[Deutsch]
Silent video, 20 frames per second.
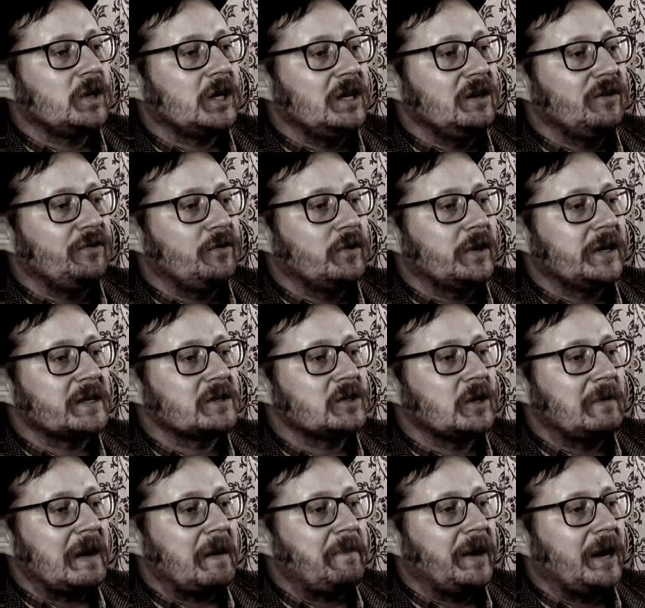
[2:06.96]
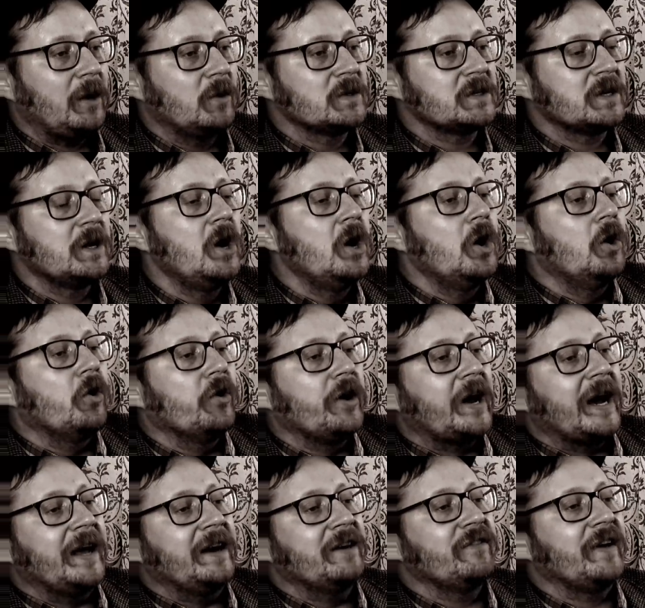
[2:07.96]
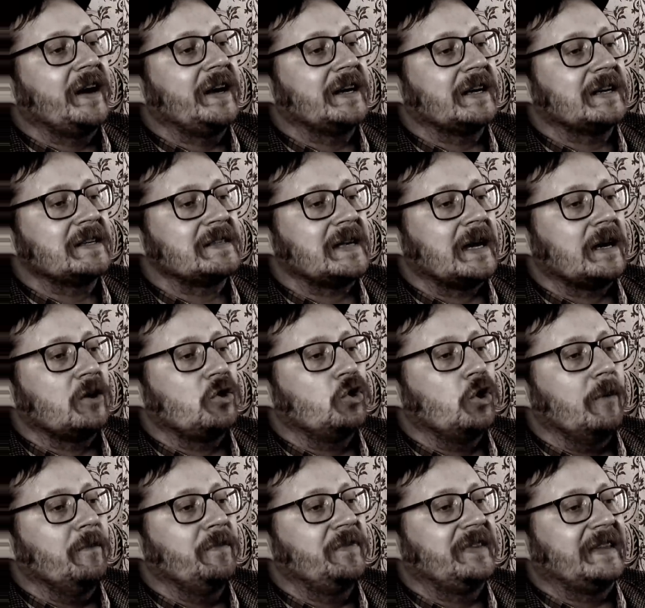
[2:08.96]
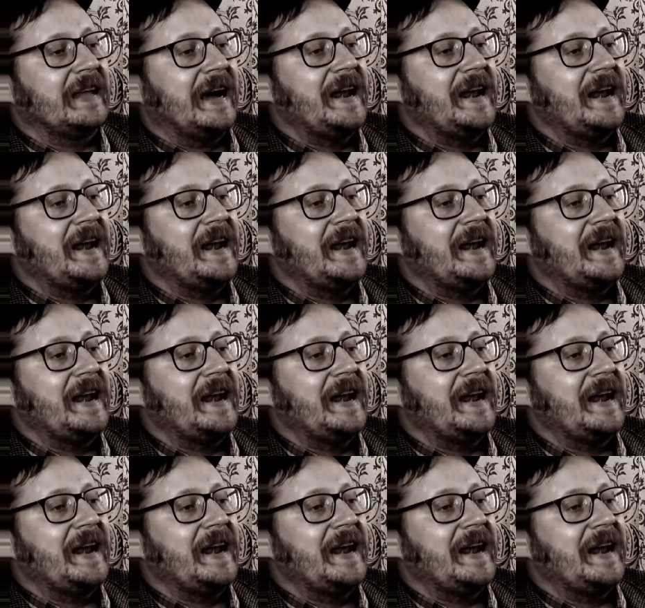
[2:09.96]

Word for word: kriegen vor der Sommerpause. Und eine weitere Sache kommt